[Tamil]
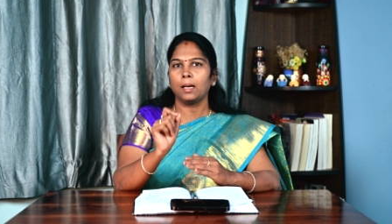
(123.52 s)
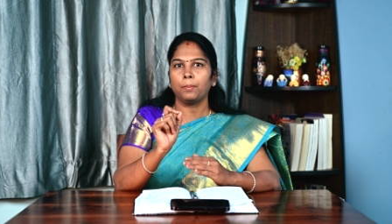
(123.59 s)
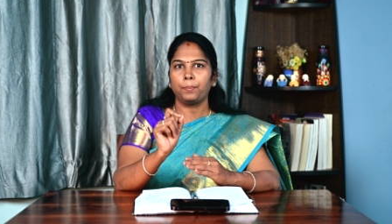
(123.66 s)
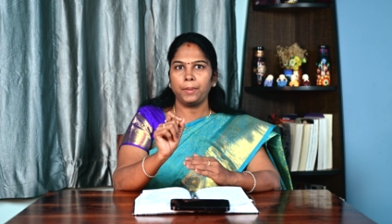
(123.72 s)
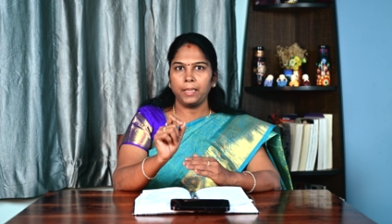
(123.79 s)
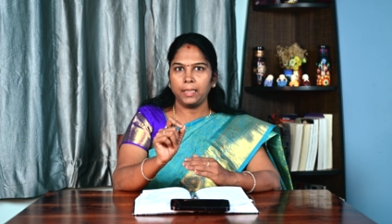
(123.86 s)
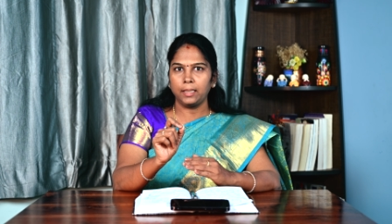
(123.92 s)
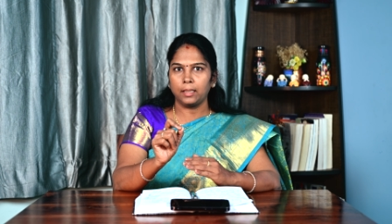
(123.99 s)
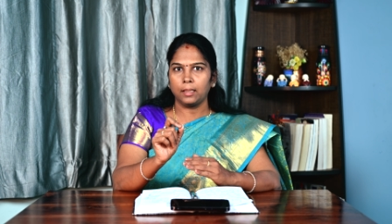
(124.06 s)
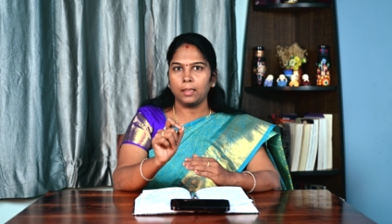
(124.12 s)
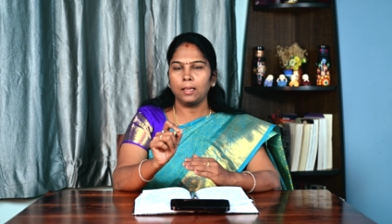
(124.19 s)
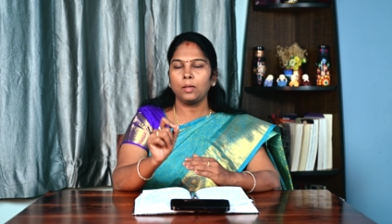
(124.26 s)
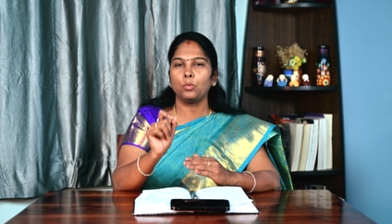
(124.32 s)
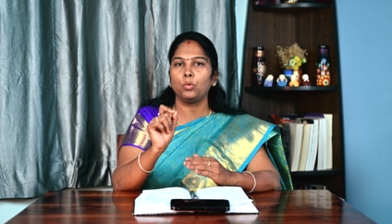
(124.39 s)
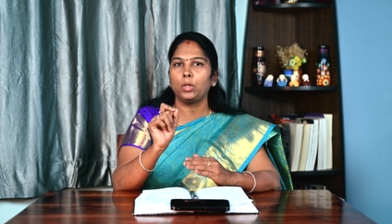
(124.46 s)
அப்படிங்கிற
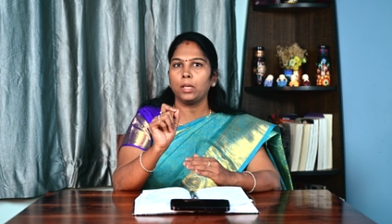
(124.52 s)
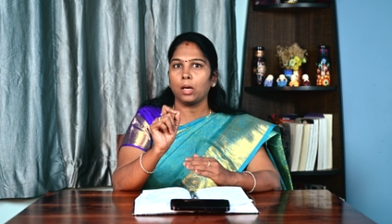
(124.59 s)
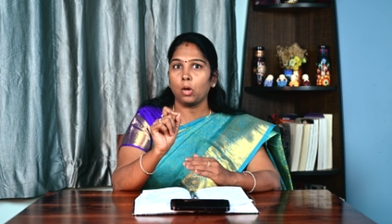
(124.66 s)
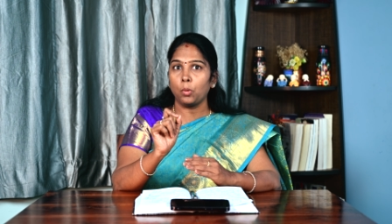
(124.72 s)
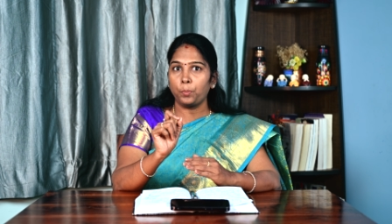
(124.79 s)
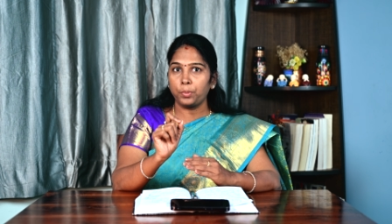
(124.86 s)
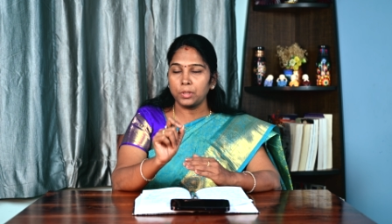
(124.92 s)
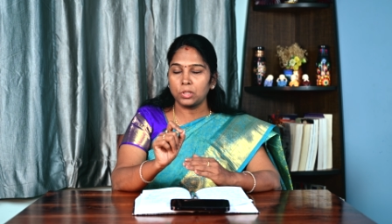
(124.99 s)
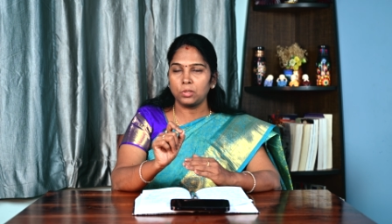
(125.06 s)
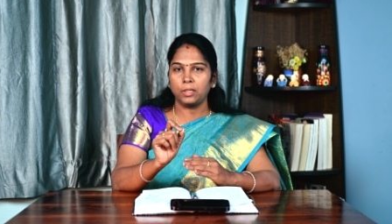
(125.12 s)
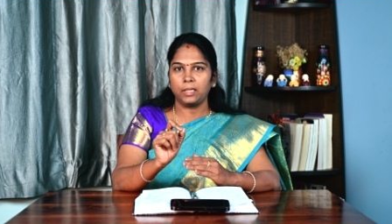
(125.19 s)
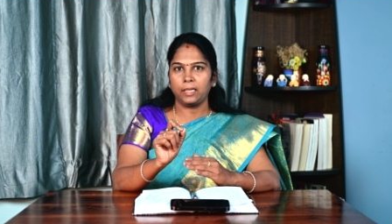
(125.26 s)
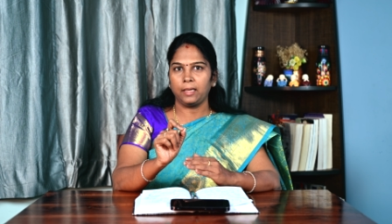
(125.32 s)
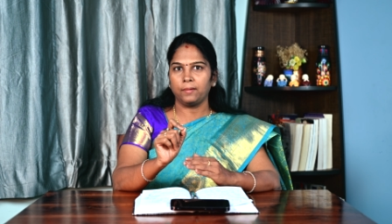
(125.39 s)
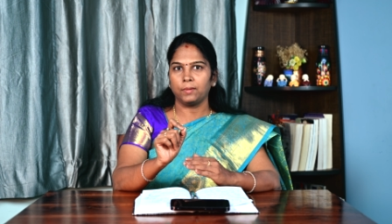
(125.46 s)
ஒரு
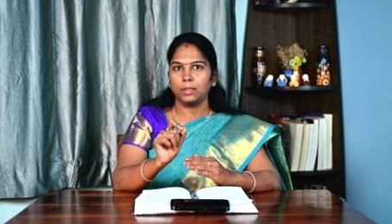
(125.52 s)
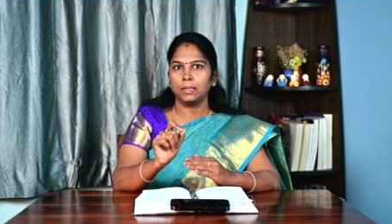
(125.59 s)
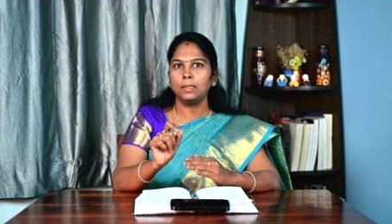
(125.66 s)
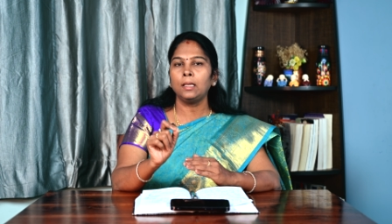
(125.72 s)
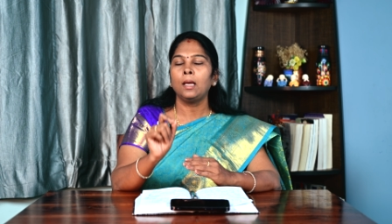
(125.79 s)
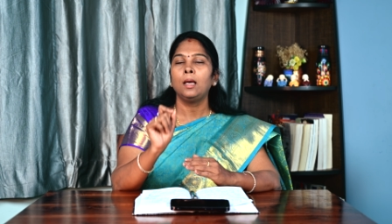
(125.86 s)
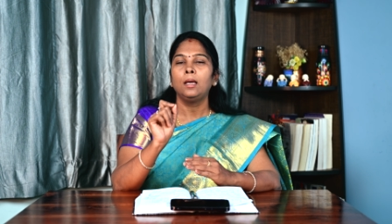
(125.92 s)
ஆப்பர்ச்சுனிட்டியை வந்து